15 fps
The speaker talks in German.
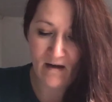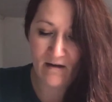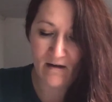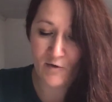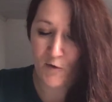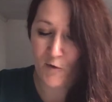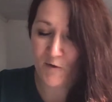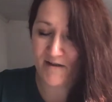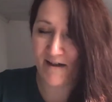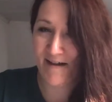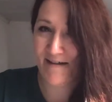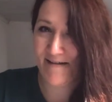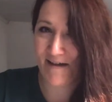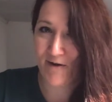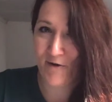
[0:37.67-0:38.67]
Doch da
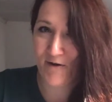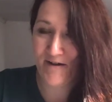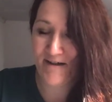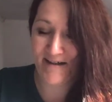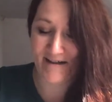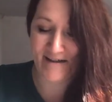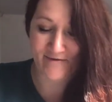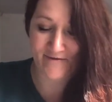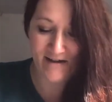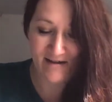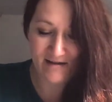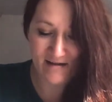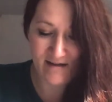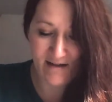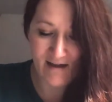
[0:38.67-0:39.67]
ich sehr neugierig war,
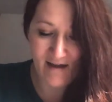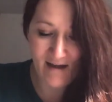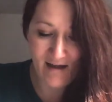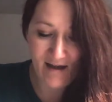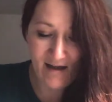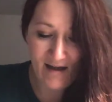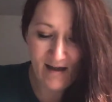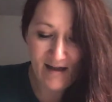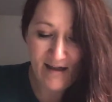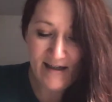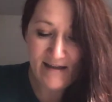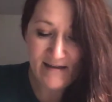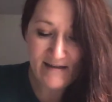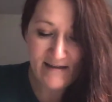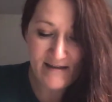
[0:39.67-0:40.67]

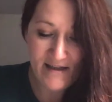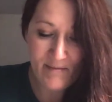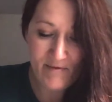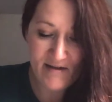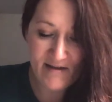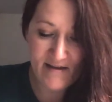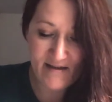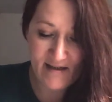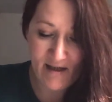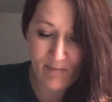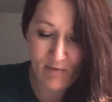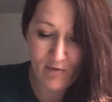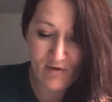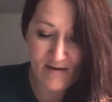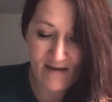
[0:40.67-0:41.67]
hielt ich in der Mitte der
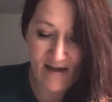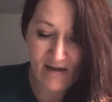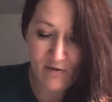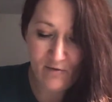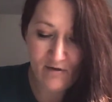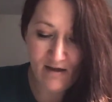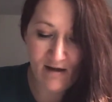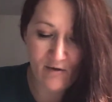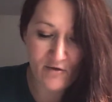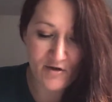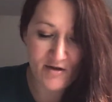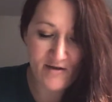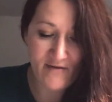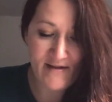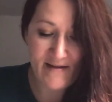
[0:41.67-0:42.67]
Treppe kurz an und
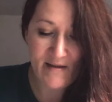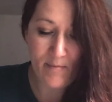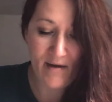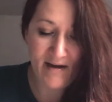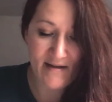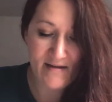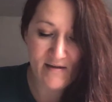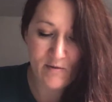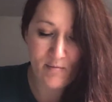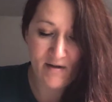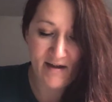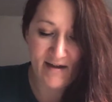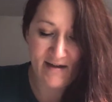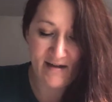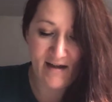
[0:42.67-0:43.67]
lauschte, was die beiden zu
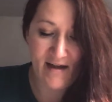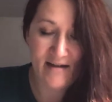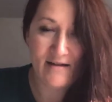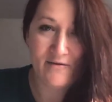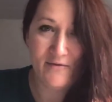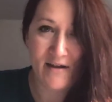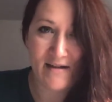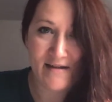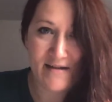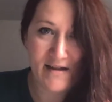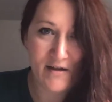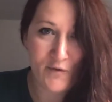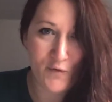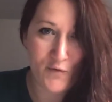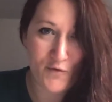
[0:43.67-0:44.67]
bereden hatten, während sie
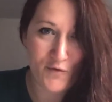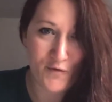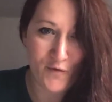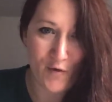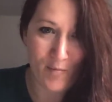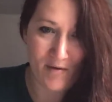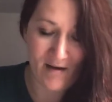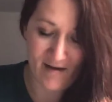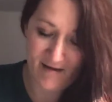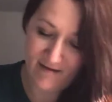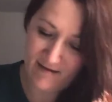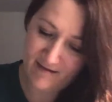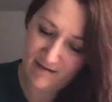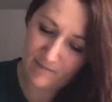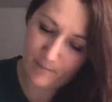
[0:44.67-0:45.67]
das Frühstück
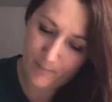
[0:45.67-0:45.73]
vorbereiteten.